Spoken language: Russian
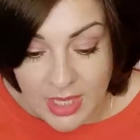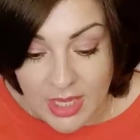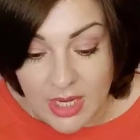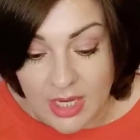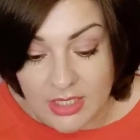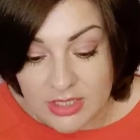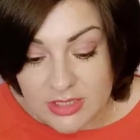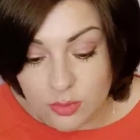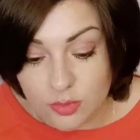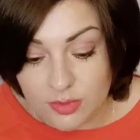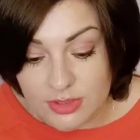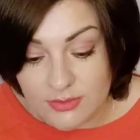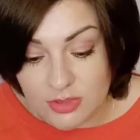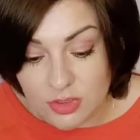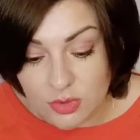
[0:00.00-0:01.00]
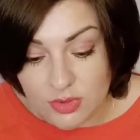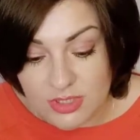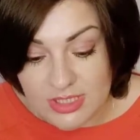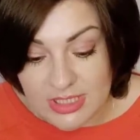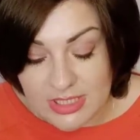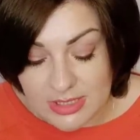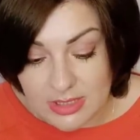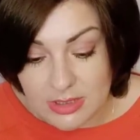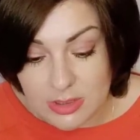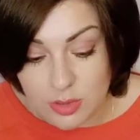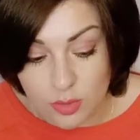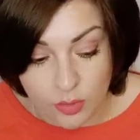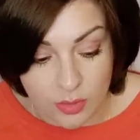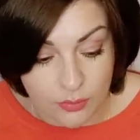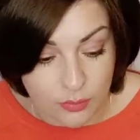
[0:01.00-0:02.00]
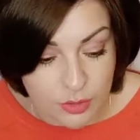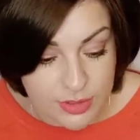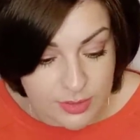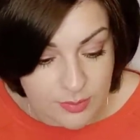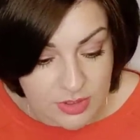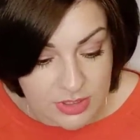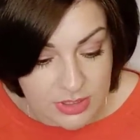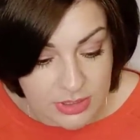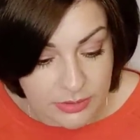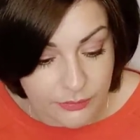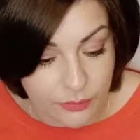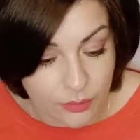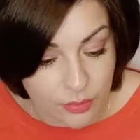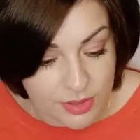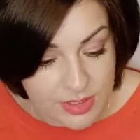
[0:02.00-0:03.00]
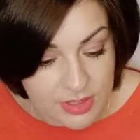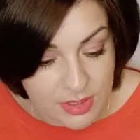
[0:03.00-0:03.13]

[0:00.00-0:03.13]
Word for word: Артикул 910-088,